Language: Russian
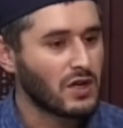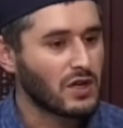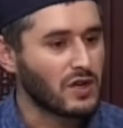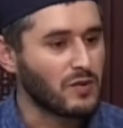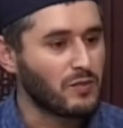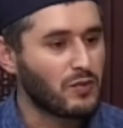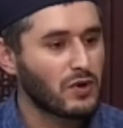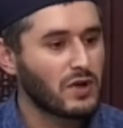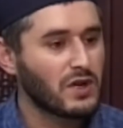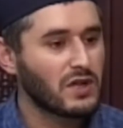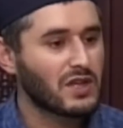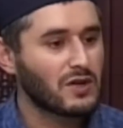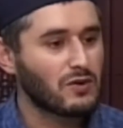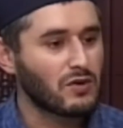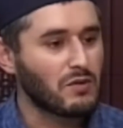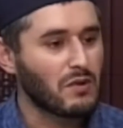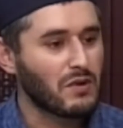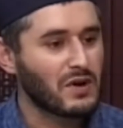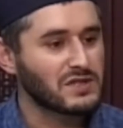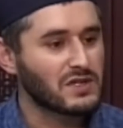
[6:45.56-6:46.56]
И более того,
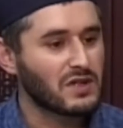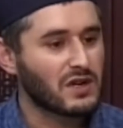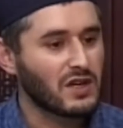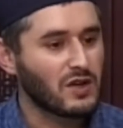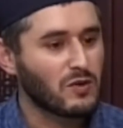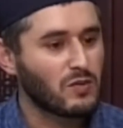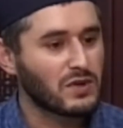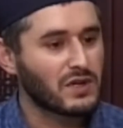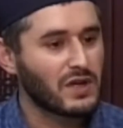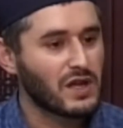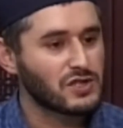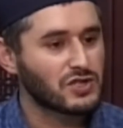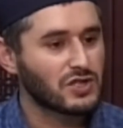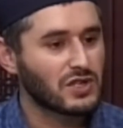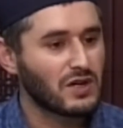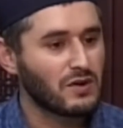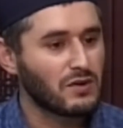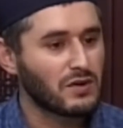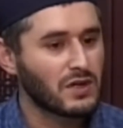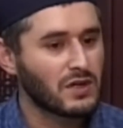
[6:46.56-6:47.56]
имам Газли Рахима дальше
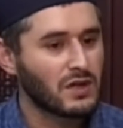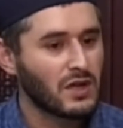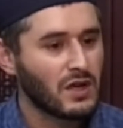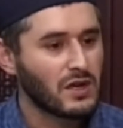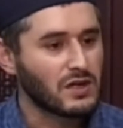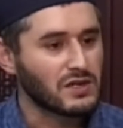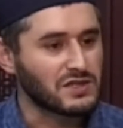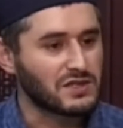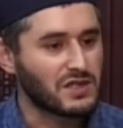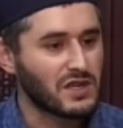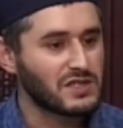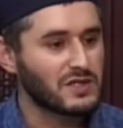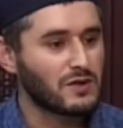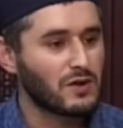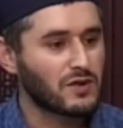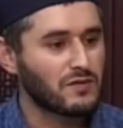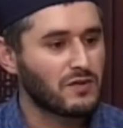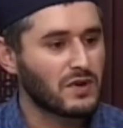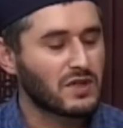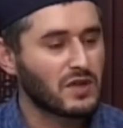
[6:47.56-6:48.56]
говорит, здесь,
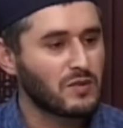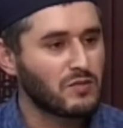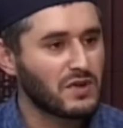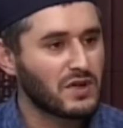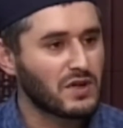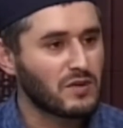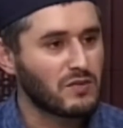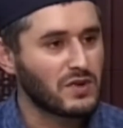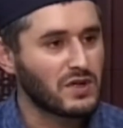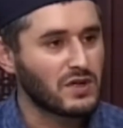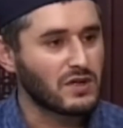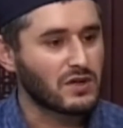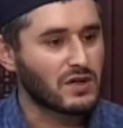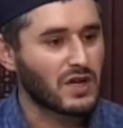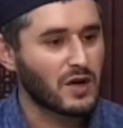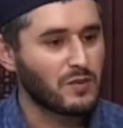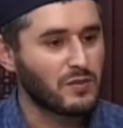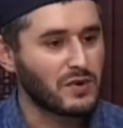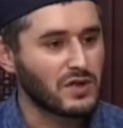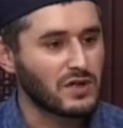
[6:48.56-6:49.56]
говорит, в этом мире мы
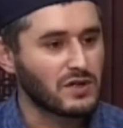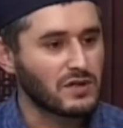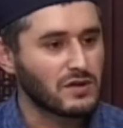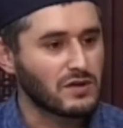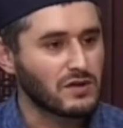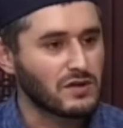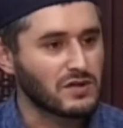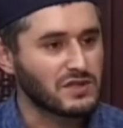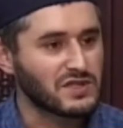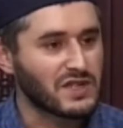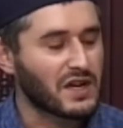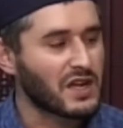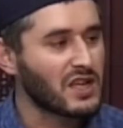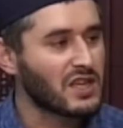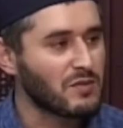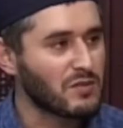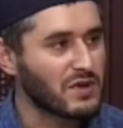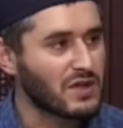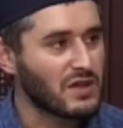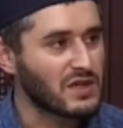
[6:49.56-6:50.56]
как бы
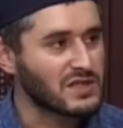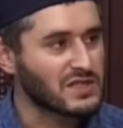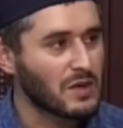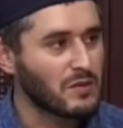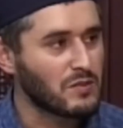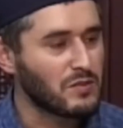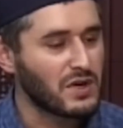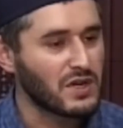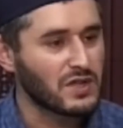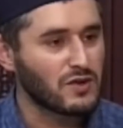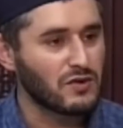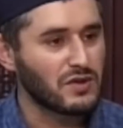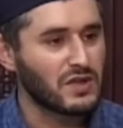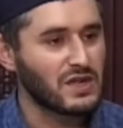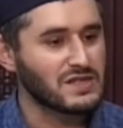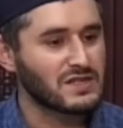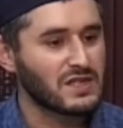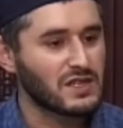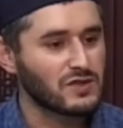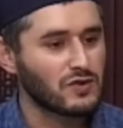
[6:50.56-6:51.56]
закрытыми глазами, мы этого не
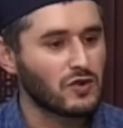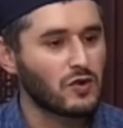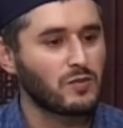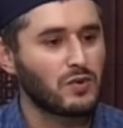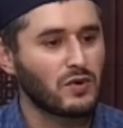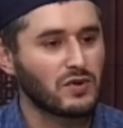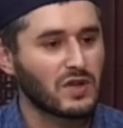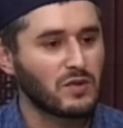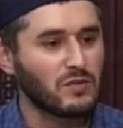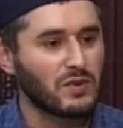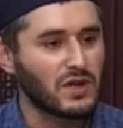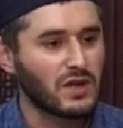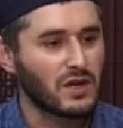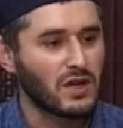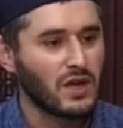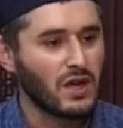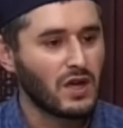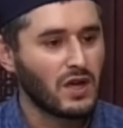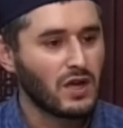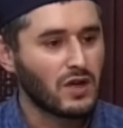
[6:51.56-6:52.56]
осознаем в полной мере,
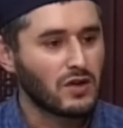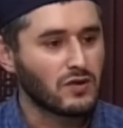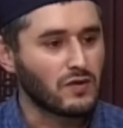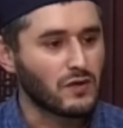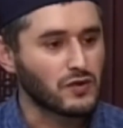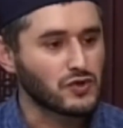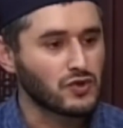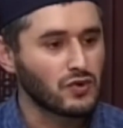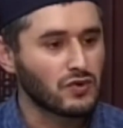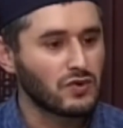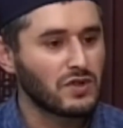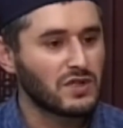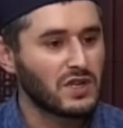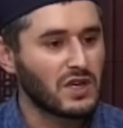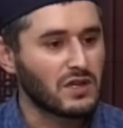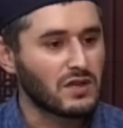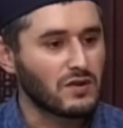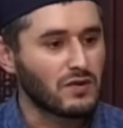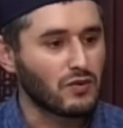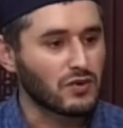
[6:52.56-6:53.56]
но в судный
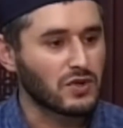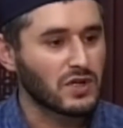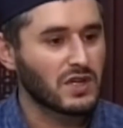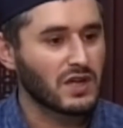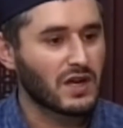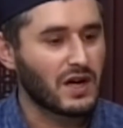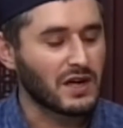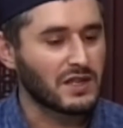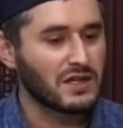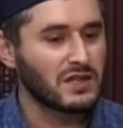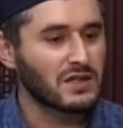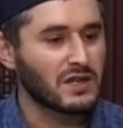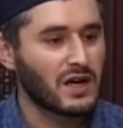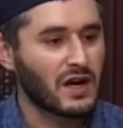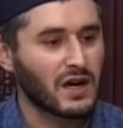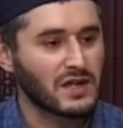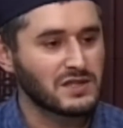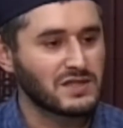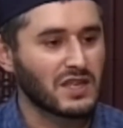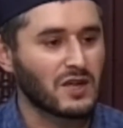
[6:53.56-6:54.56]
день вот эта картина
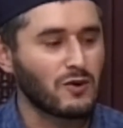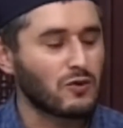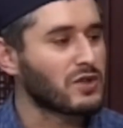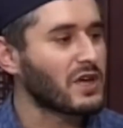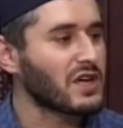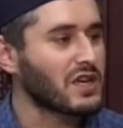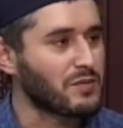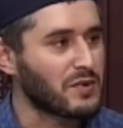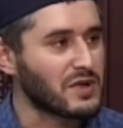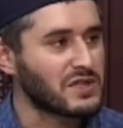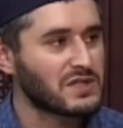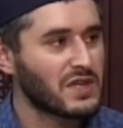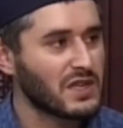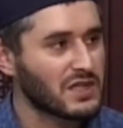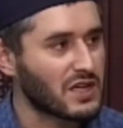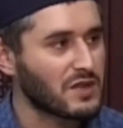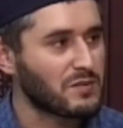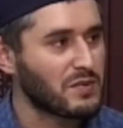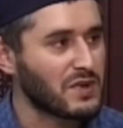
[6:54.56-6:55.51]
как раз-таки вот так и предстанет говорит,